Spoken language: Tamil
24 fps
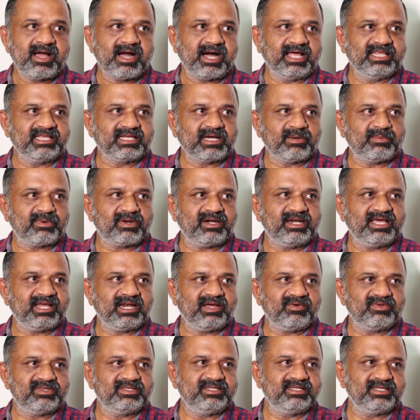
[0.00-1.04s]
அதுக்கப்புறம்
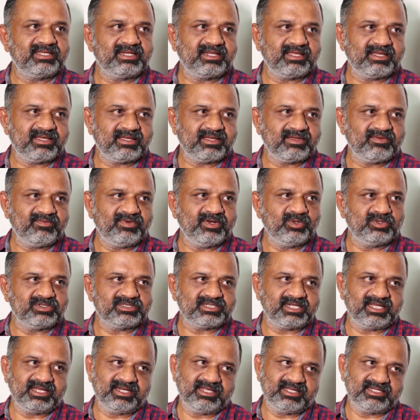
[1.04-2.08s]
நேராக வந்து என்னை வேலூர்
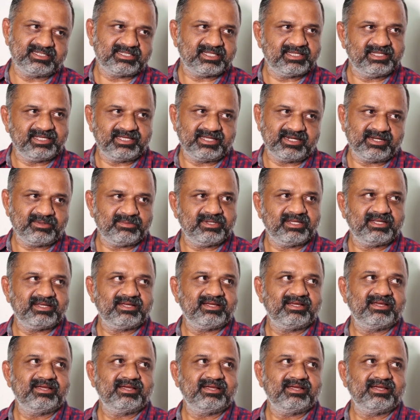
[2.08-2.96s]
சிறையில் சந்திக்கிறேன் அப்படி